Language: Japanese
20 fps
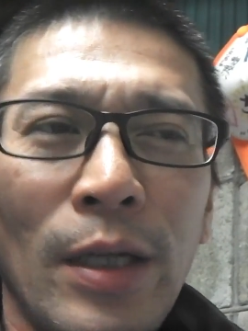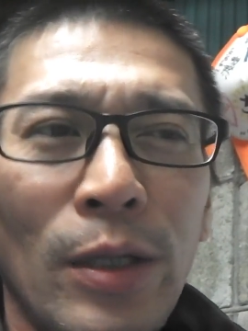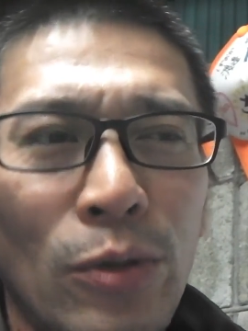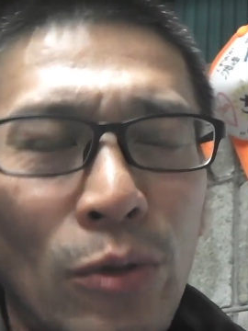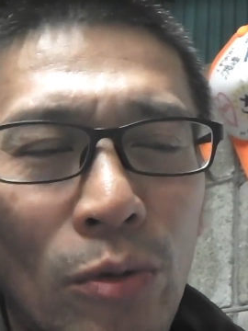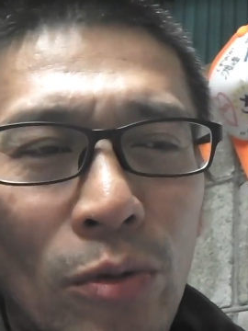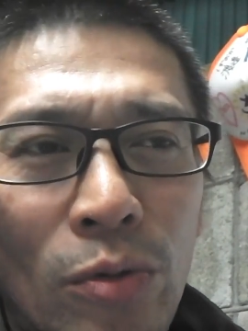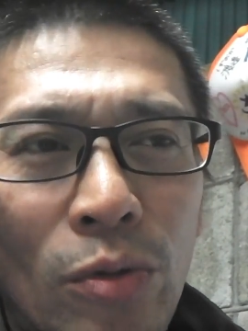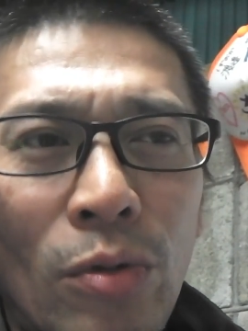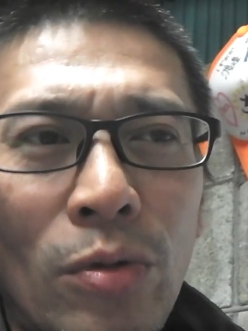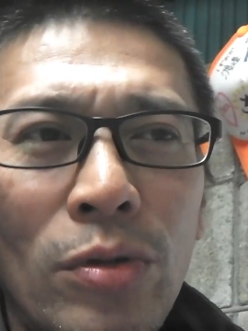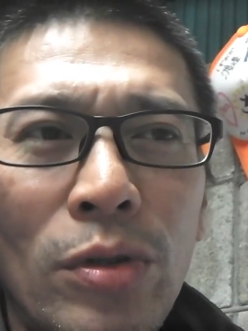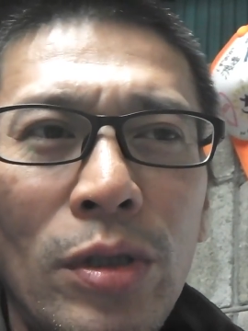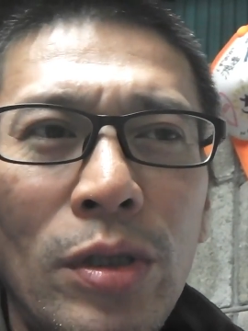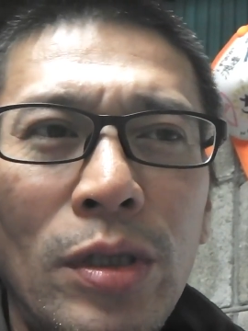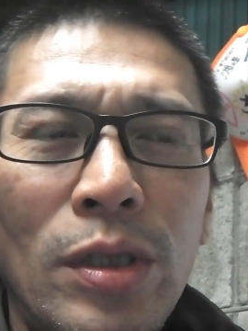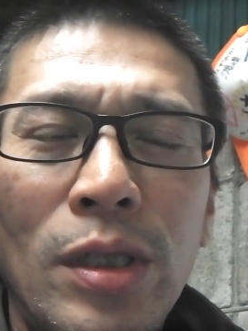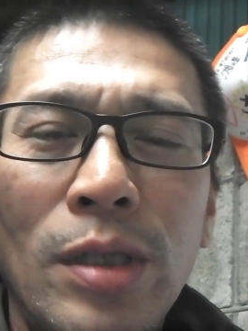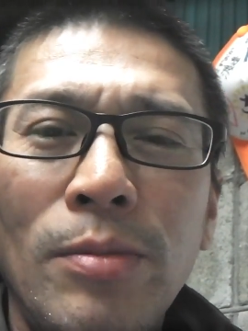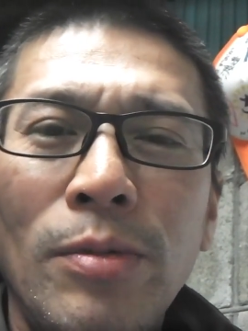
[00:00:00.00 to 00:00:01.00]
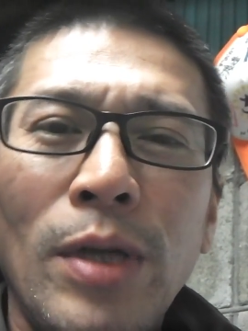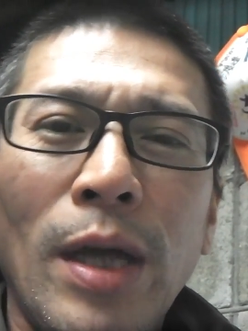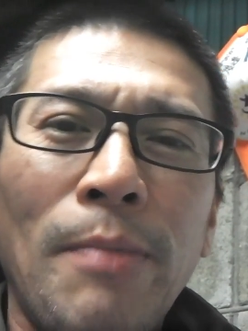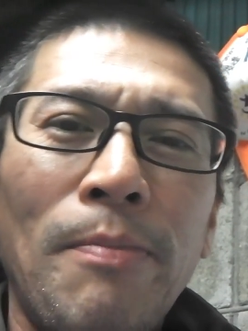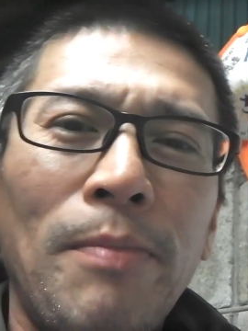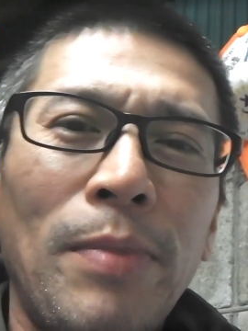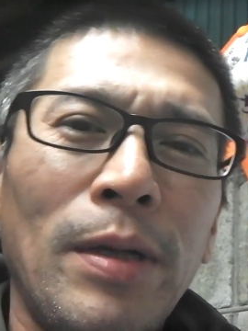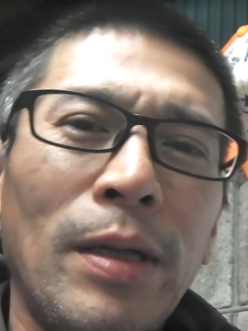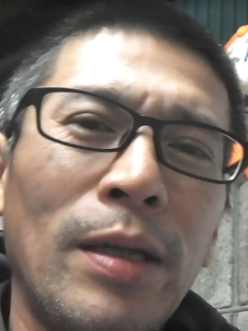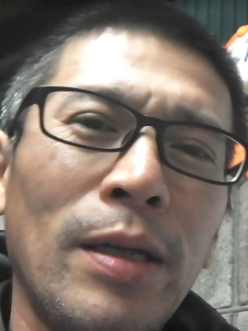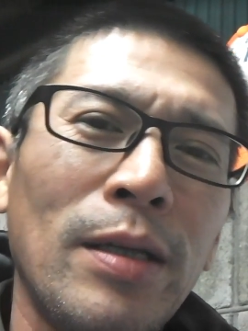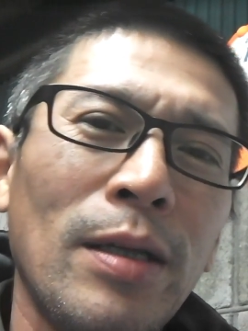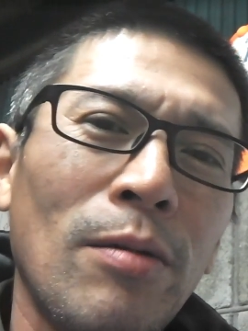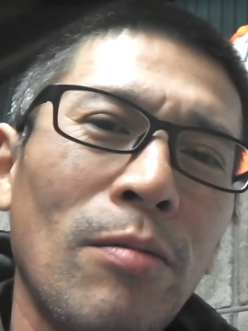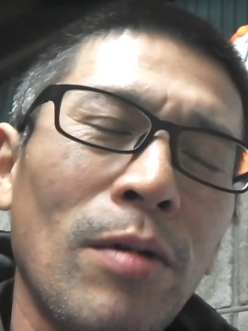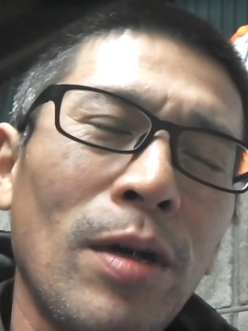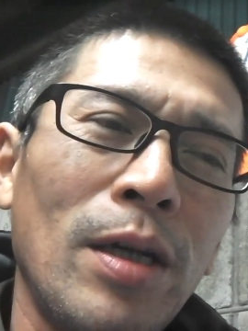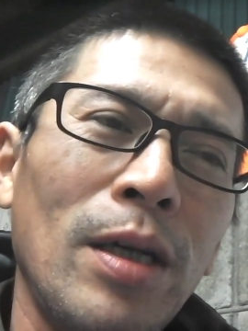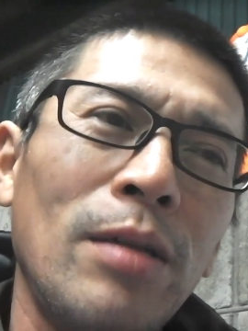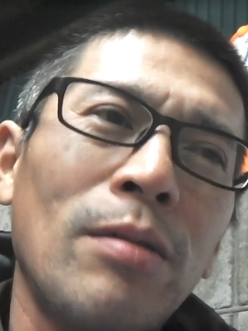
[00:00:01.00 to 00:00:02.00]
ちょっとそっちもやっぱ入れた
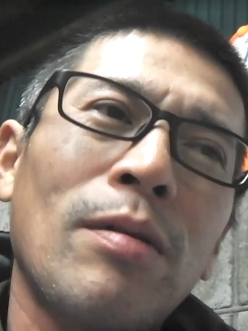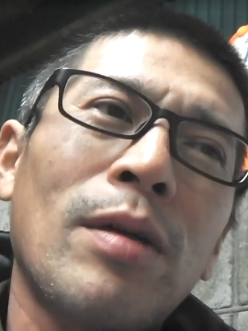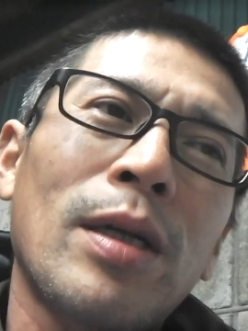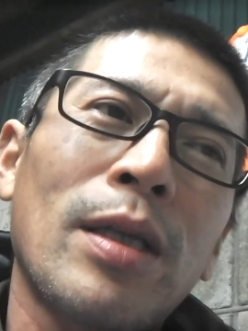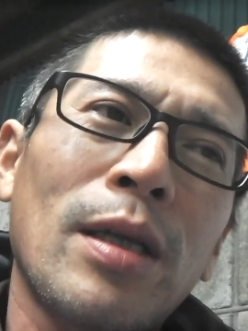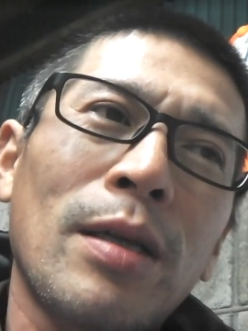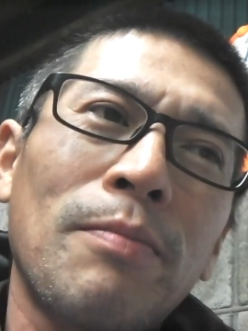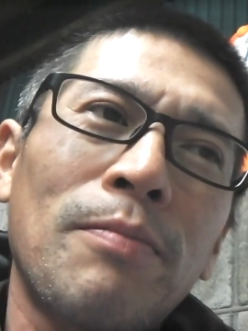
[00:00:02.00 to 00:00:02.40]
方がいいのかな。